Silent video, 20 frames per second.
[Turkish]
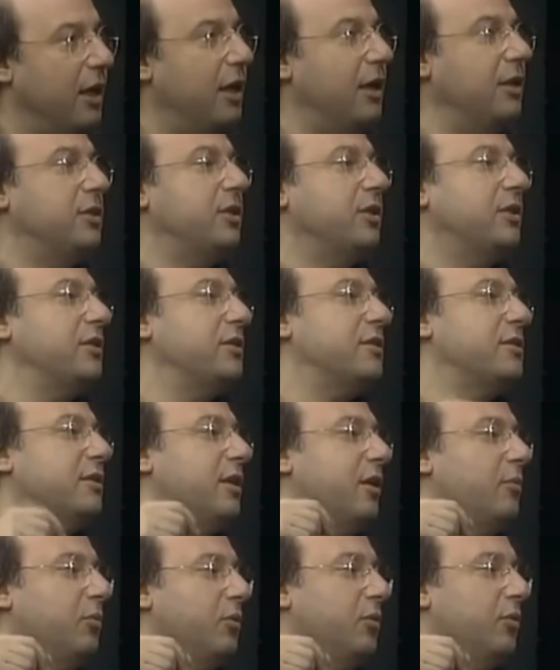
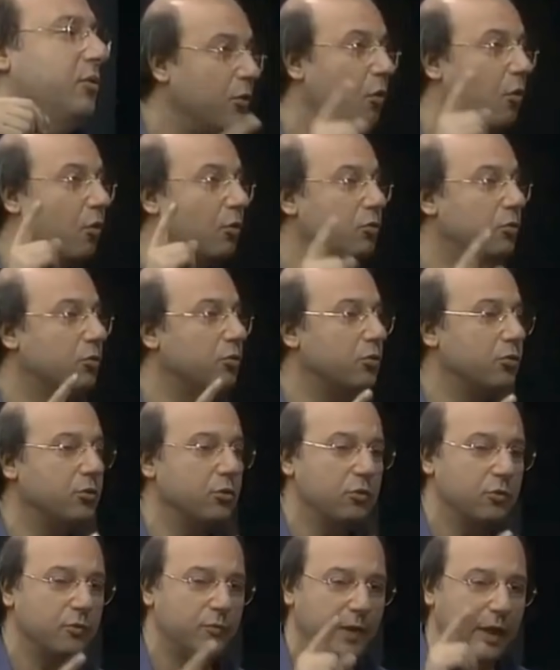acıklısı da bu.
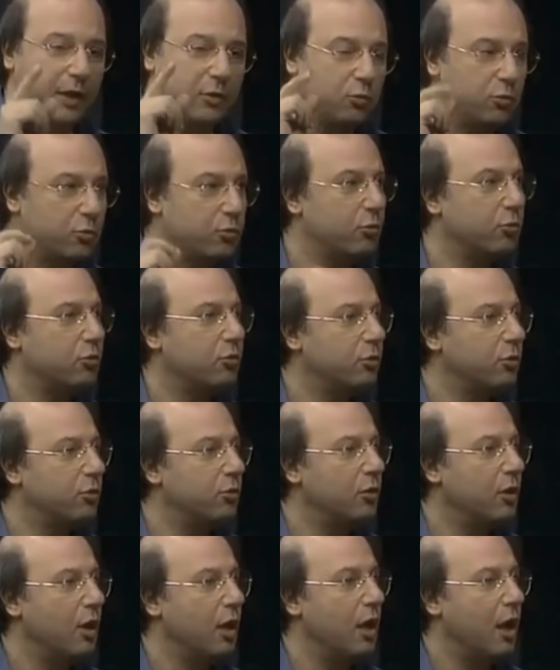Onurlu ve
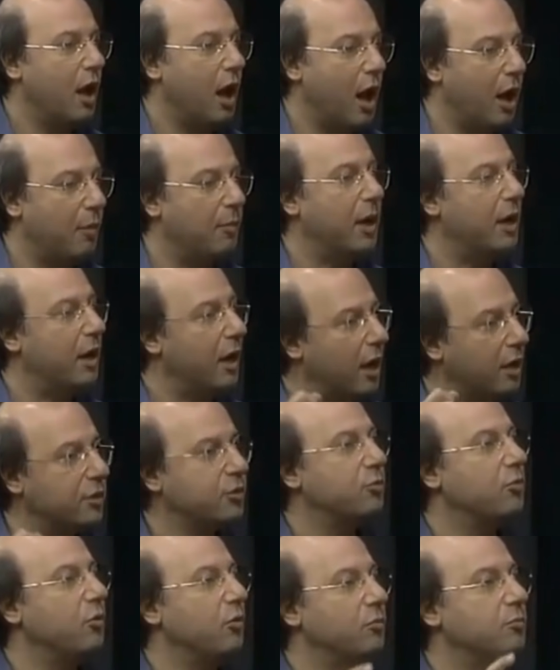gururlu ama
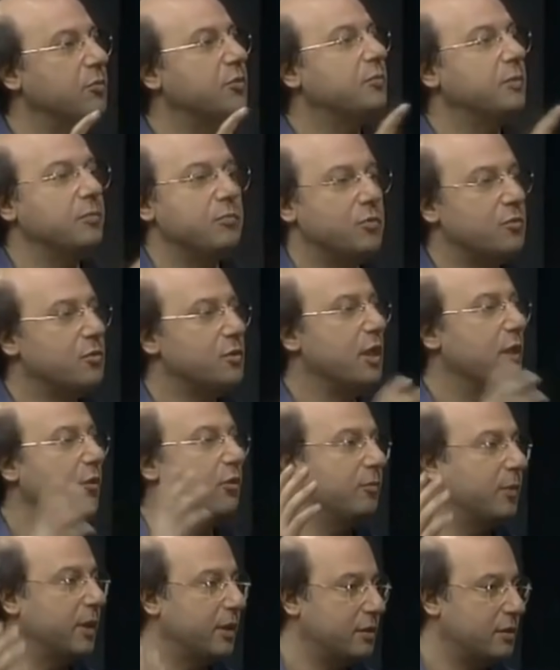aç ölmüş bir
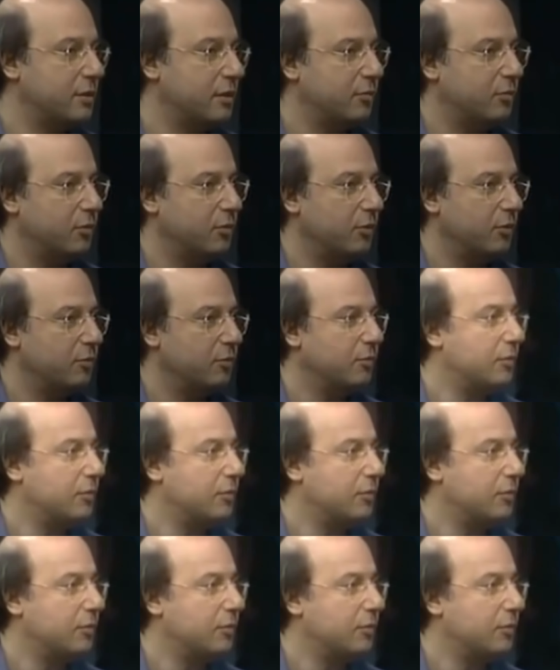müzisyen olmak istemiyorum.